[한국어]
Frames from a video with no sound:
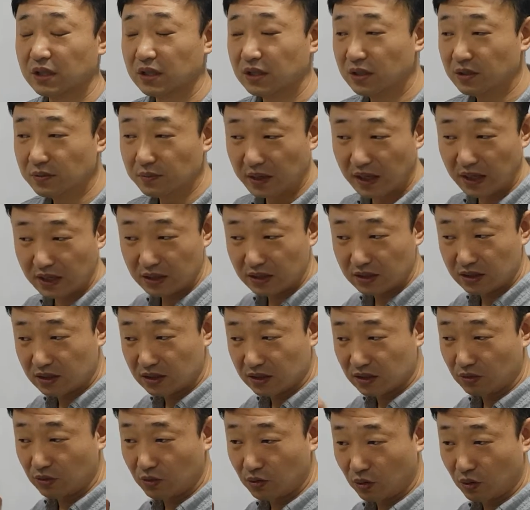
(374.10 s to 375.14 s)
이 말을
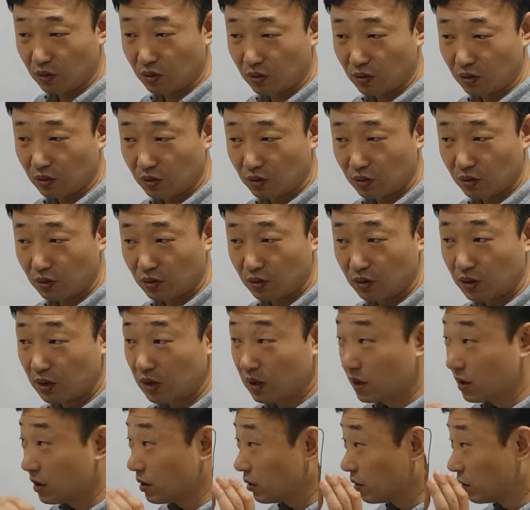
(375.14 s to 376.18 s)
듣고
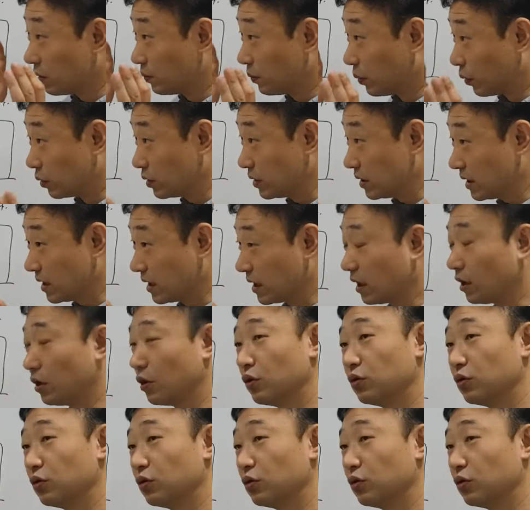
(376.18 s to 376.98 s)
그 보니까